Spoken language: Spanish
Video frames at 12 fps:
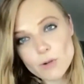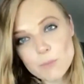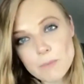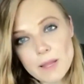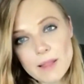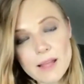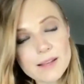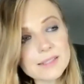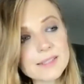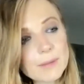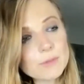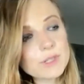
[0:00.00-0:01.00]
comedia
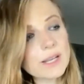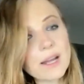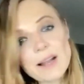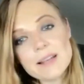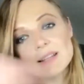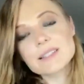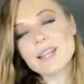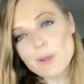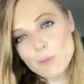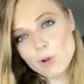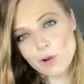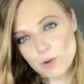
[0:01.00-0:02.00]
necesitamos llegar al
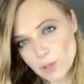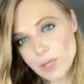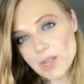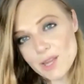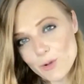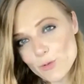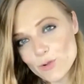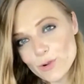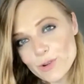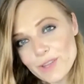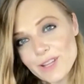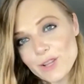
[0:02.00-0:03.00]
extremo de lo
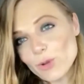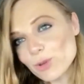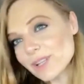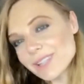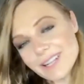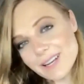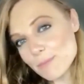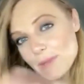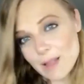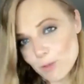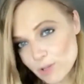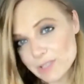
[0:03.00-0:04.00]
ridículo y no tenerle
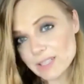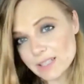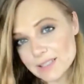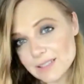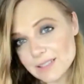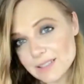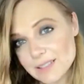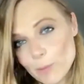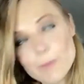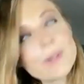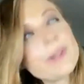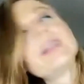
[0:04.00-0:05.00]
miedo a ese
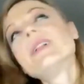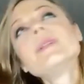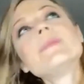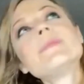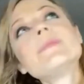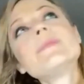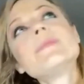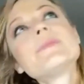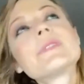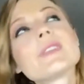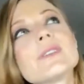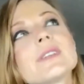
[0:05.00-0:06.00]
extremo.
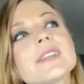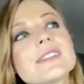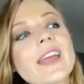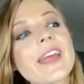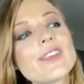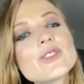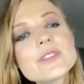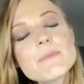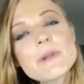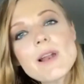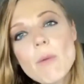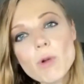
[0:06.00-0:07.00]
Entonces, eh, yo siempre
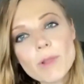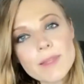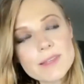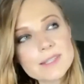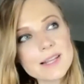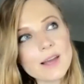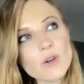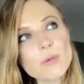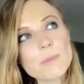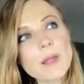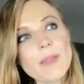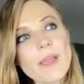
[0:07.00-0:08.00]
la abordé desde la
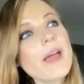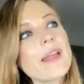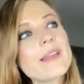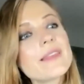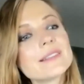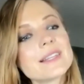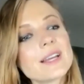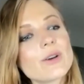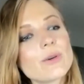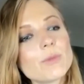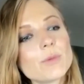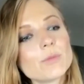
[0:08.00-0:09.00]
comedia y desde
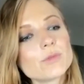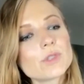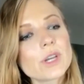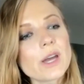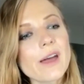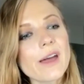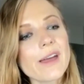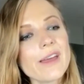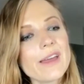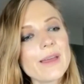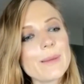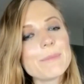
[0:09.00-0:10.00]
como mucha
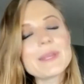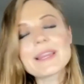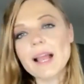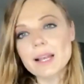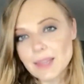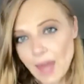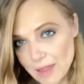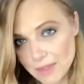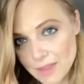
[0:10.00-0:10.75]
vitalidad,